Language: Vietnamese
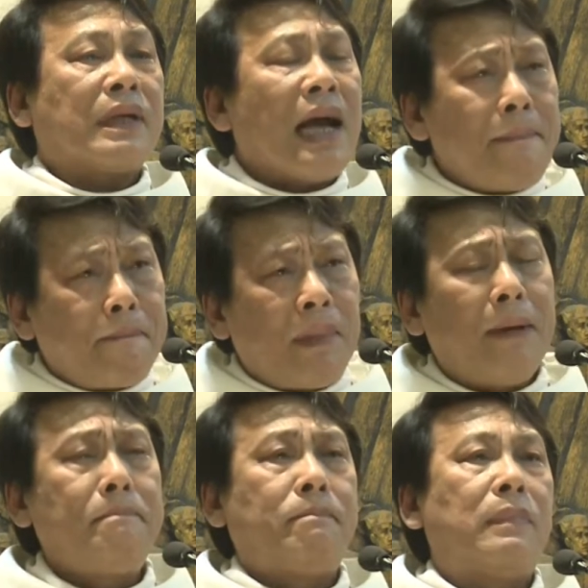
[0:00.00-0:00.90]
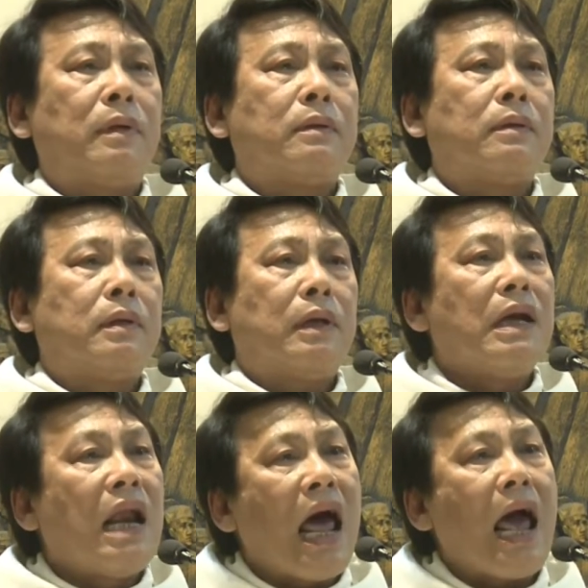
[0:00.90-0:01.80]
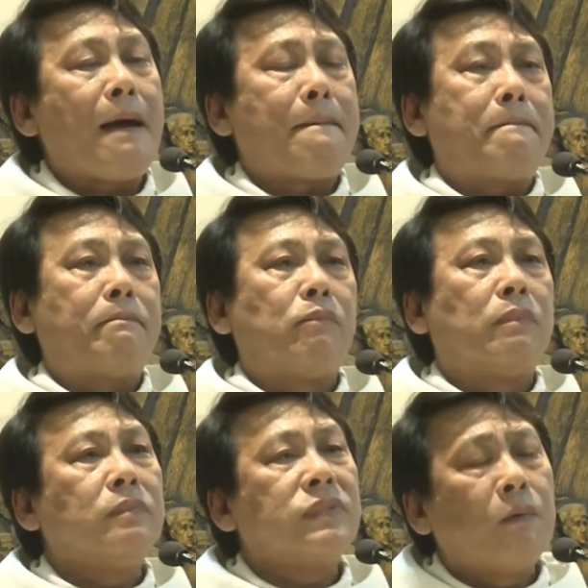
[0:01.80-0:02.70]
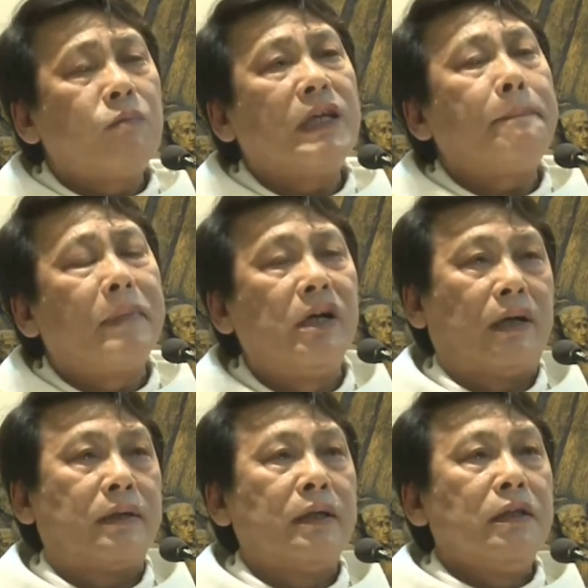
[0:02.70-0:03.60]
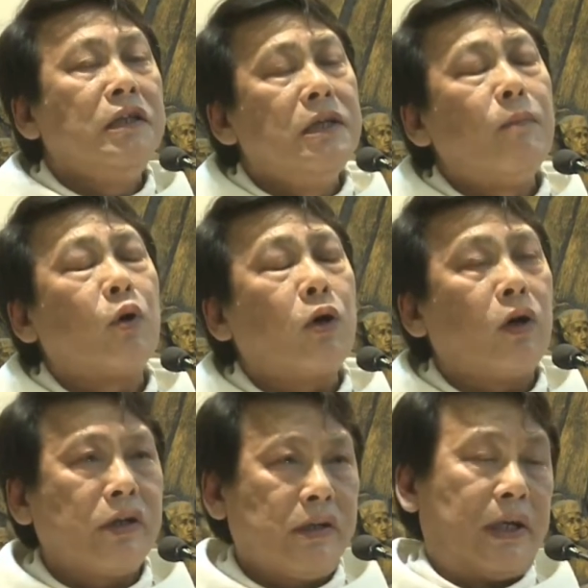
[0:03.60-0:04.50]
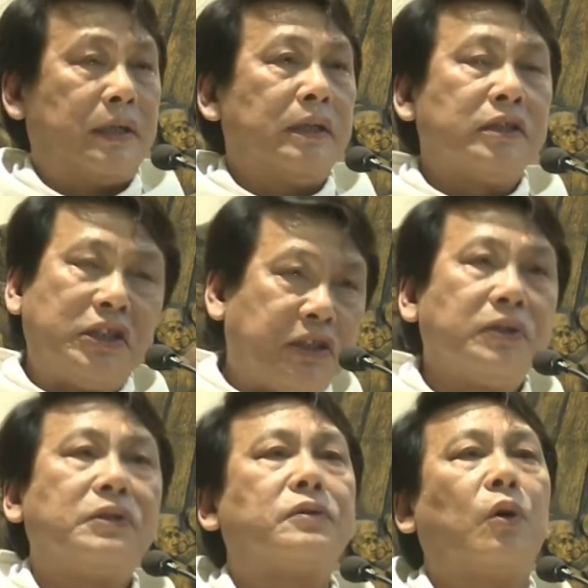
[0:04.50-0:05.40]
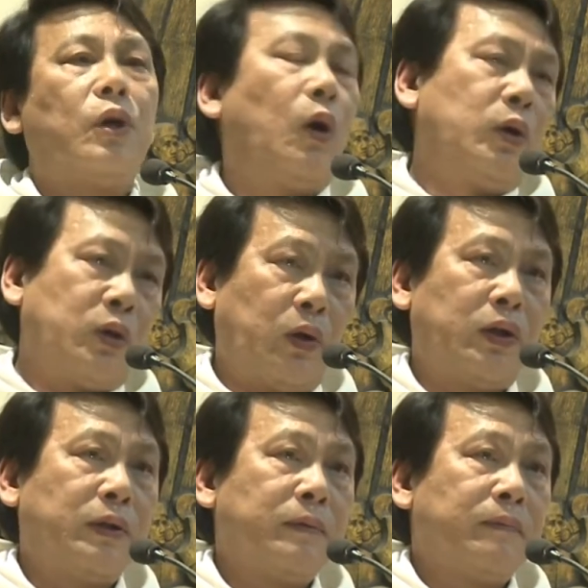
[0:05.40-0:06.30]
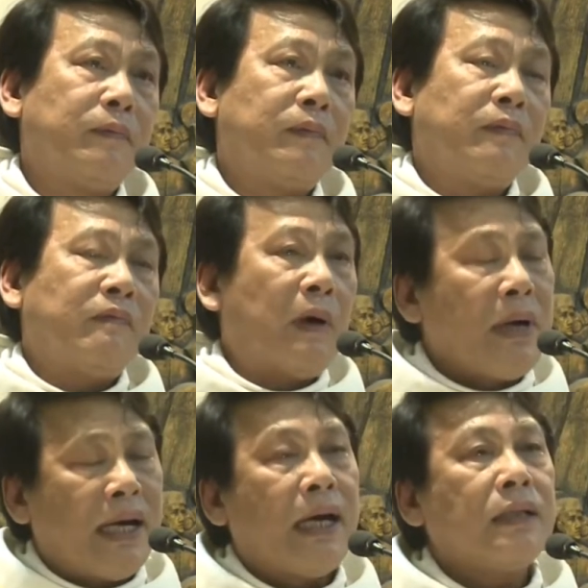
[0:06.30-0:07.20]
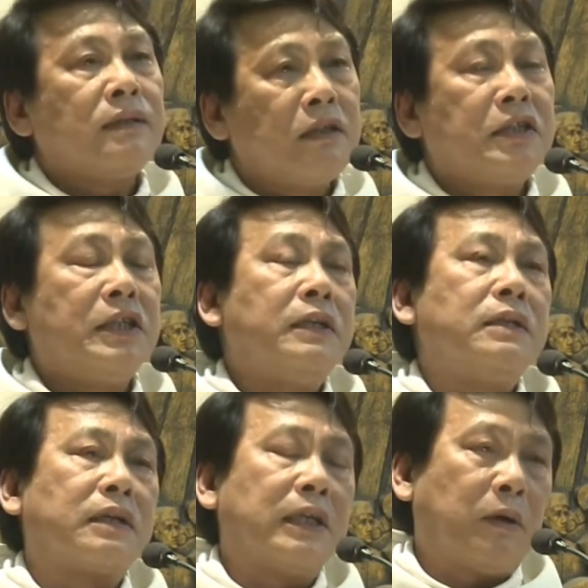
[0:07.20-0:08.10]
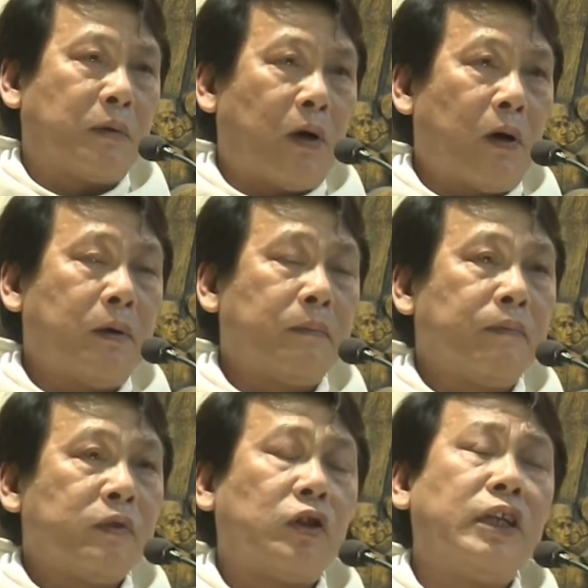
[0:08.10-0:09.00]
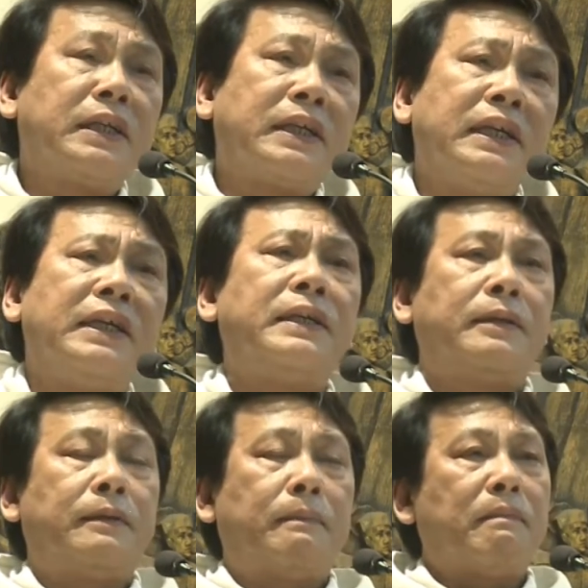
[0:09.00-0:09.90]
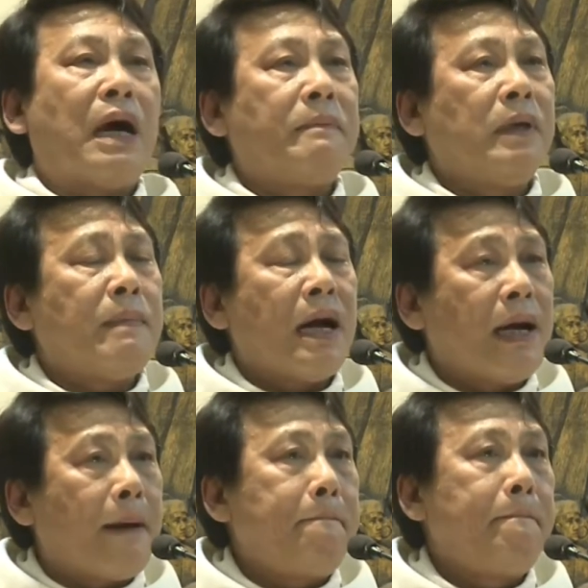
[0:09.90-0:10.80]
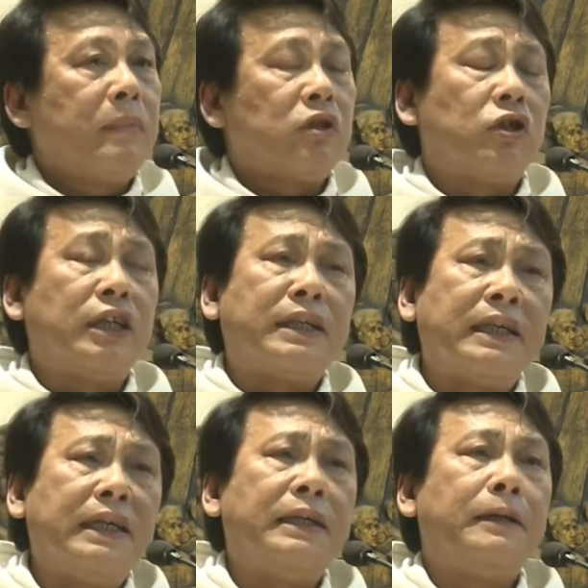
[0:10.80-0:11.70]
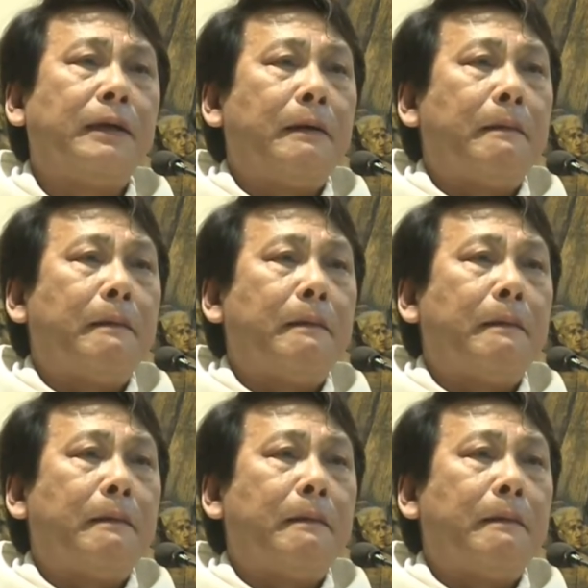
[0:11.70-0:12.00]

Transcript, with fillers: Cam tâm làm sống kiếp người như một con người chỉ từ tội lỗi thôi. Và mẹ đã chứng kiến được điều đó cho đến khi 33 năm cho đến khi